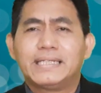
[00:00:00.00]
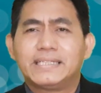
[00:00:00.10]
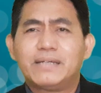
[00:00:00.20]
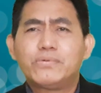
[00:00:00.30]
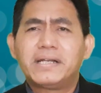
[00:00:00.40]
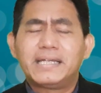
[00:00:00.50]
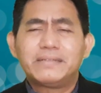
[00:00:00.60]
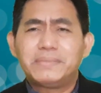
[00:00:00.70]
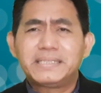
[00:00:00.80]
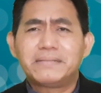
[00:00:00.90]
dia bukan
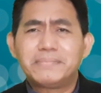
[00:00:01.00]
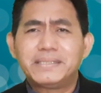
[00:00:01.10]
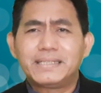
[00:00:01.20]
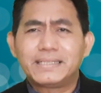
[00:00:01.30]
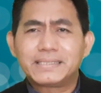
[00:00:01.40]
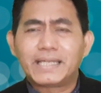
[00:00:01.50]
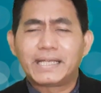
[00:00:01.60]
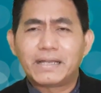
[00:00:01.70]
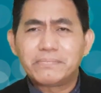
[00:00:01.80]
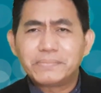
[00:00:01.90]
hanya bisa
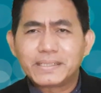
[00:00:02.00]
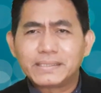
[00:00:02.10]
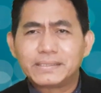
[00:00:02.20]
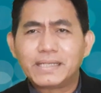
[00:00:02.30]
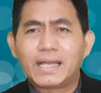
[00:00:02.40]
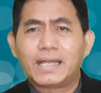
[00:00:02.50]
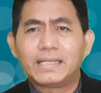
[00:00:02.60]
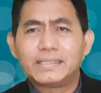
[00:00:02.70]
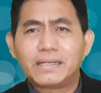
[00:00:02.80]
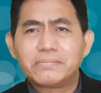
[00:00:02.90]
menyelesaikan
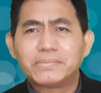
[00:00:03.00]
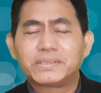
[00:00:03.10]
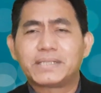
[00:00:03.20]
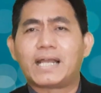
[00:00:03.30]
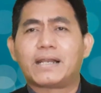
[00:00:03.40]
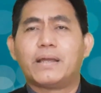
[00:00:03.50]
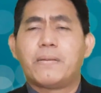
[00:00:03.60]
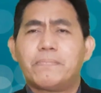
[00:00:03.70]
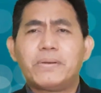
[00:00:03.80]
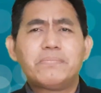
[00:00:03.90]
pekerjaan yang besar,
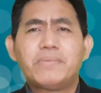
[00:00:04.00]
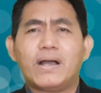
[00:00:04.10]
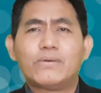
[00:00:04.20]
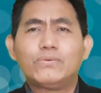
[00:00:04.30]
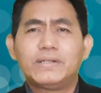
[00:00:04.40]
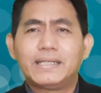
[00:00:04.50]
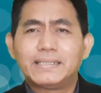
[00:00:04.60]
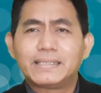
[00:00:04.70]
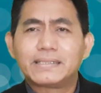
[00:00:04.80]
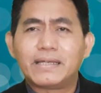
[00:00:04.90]
pembangunan
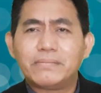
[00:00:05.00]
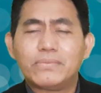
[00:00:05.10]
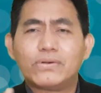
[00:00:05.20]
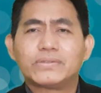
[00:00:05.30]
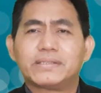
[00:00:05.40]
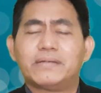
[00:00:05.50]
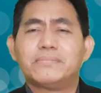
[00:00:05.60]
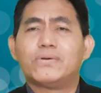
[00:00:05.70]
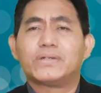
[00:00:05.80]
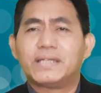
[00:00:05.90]

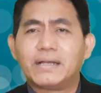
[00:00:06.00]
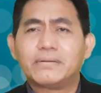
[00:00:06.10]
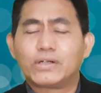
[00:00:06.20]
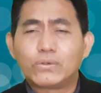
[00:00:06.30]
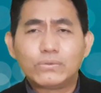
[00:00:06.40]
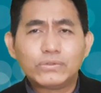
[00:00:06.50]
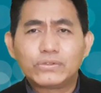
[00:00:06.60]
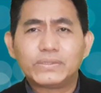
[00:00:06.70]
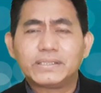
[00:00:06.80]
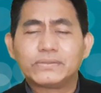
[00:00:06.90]
tembok-tembok yang
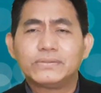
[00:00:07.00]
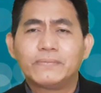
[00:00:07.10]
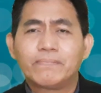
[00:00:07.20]
runtuh itu.